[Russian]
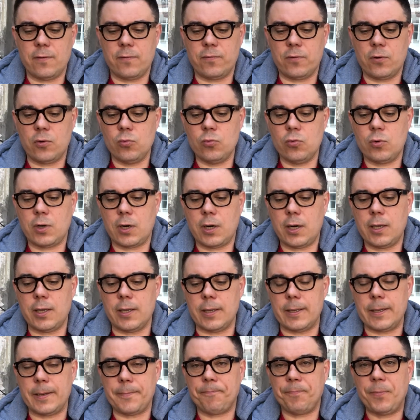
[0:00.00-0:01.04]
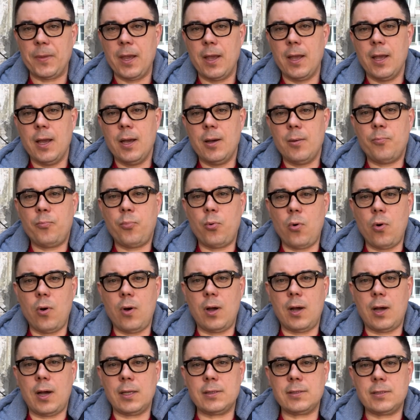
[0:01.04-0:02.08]
в Украине.
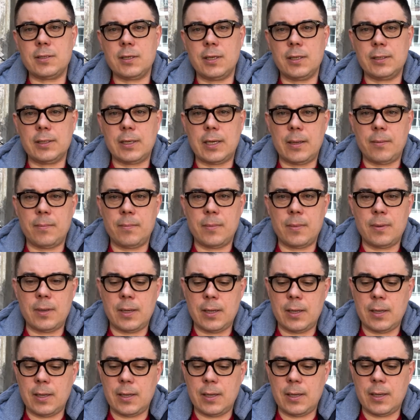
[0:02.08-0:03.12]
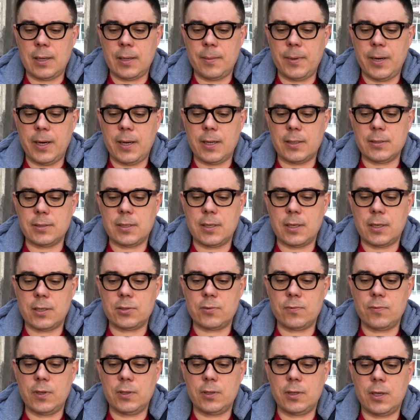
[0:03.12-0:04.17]
По оценкам э, американской
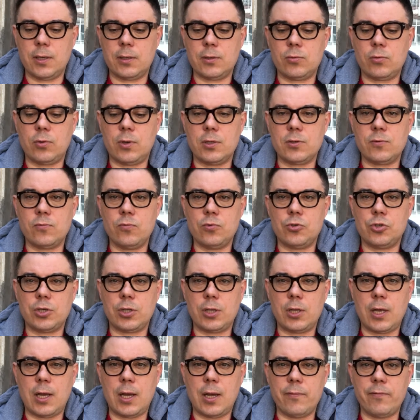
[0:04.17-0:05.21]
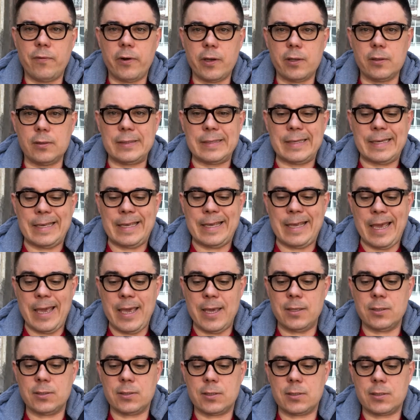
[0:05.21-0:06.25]
разведки, которую озвучила Аврил
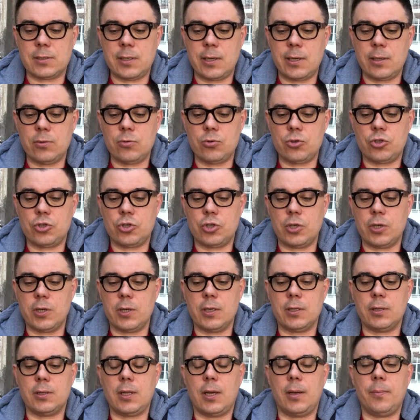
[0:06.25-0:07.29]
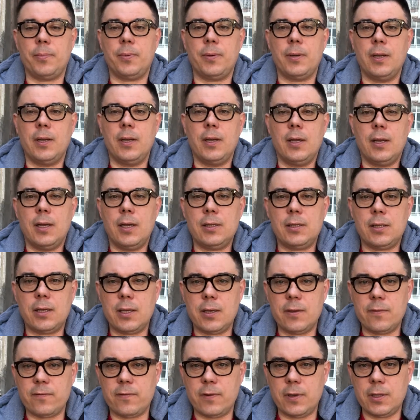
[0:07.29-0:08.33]
Хейнс, следующий этап
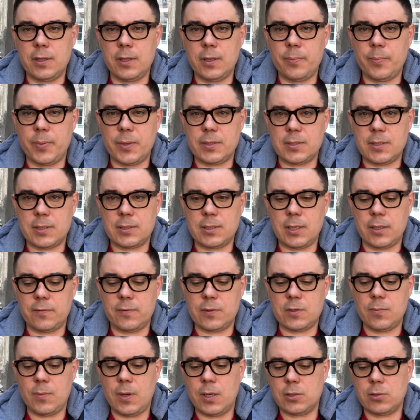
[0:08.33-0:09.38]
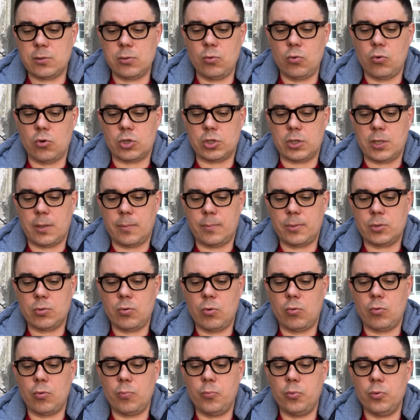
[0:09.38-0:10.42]
этой войны предсказать весьма сложно,
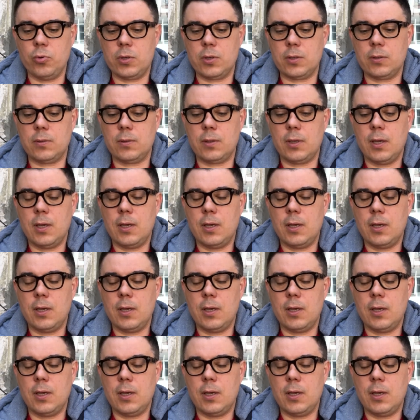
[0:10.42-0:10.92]
поскольку Путин